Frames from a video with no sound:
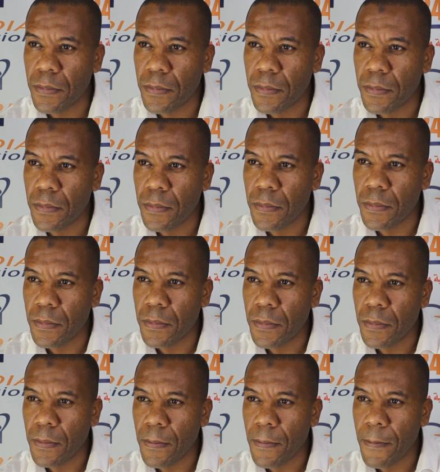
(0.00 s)
وهاد الشركه ما
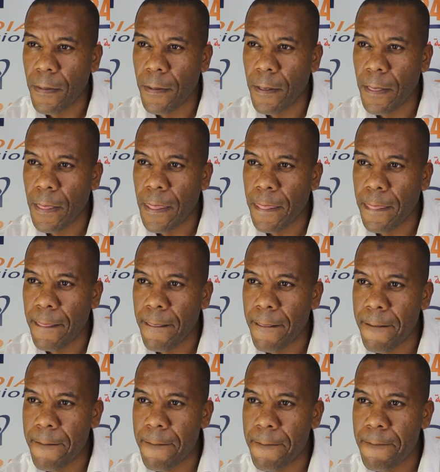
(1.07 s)
حاولتوش انكم توصلوا
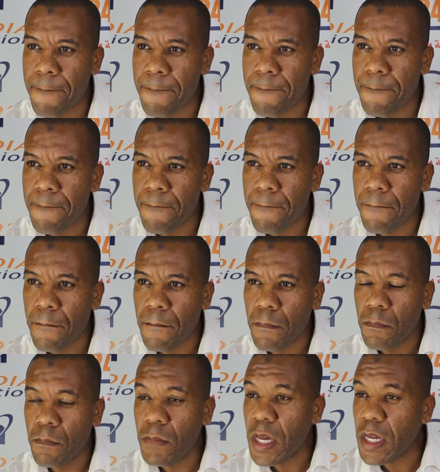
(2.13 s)
للمسؤولين الكبار ديالهم
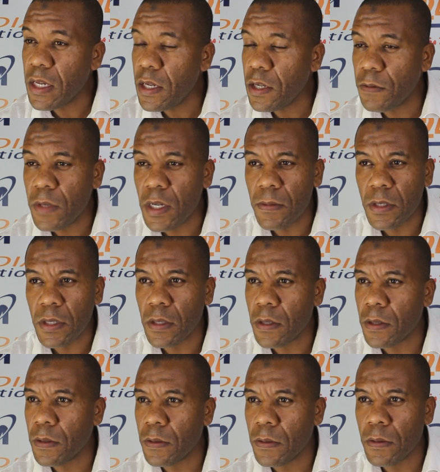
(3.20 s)
ما كاينش معاهم ما
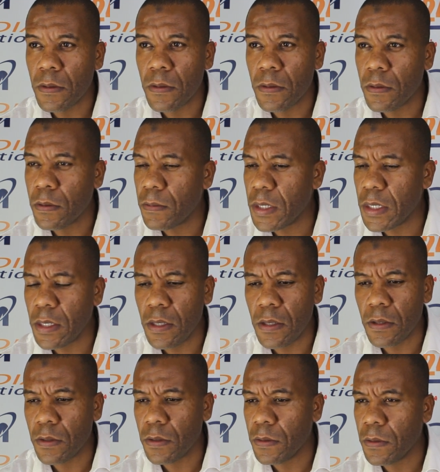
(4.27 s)
تهضر ما
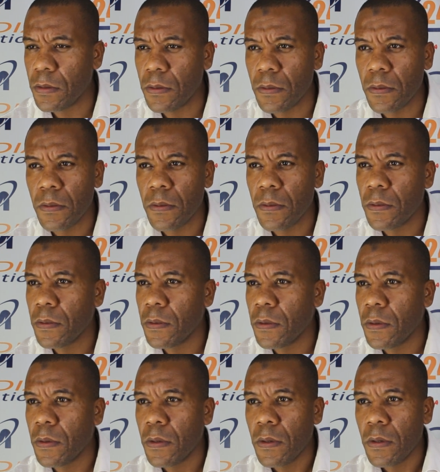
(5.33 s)
كاينش دويتي تشي
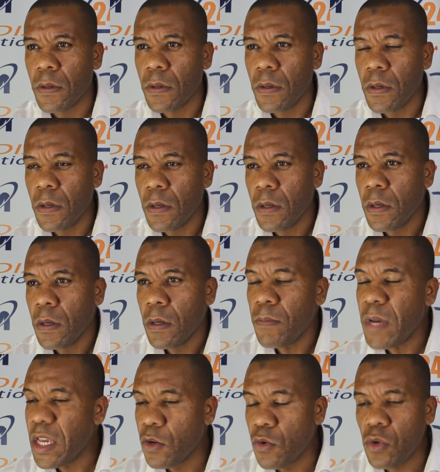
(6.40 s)
بحالتك
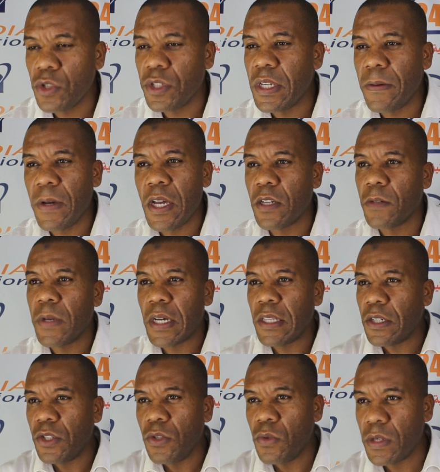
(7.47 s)
ما يقولك سير بحالك ما
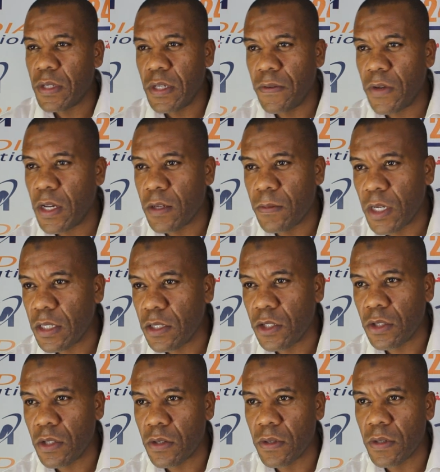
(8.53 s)
يقدرش يقولك سير بحالك ما
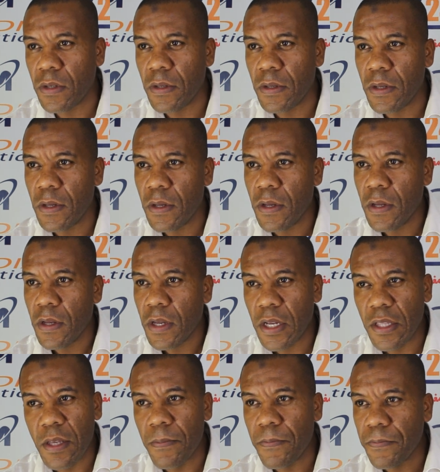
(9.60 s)
يقدرش يطردك
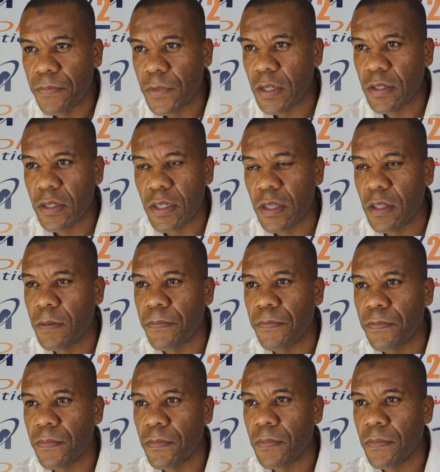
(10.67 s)
خدم خاصك تخدم